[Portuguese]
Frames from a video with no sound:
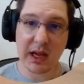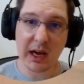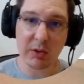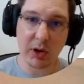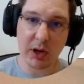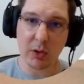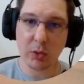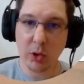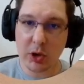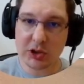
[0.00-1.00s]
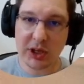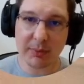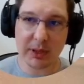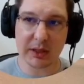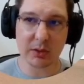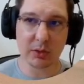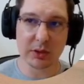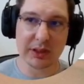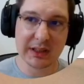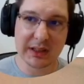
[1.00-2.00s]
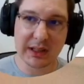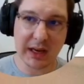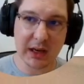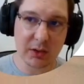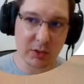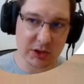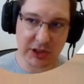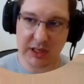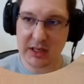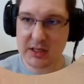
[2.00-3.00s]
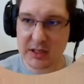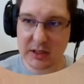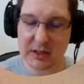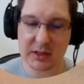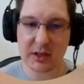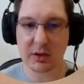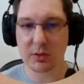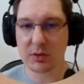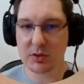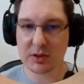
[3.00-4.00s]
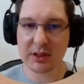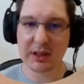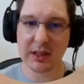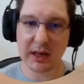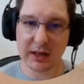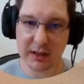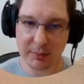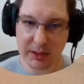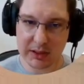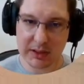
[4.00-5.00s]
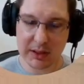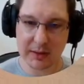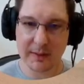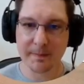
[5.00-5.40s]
Agora, o roteamento interno, a gerência desses recursos internamente,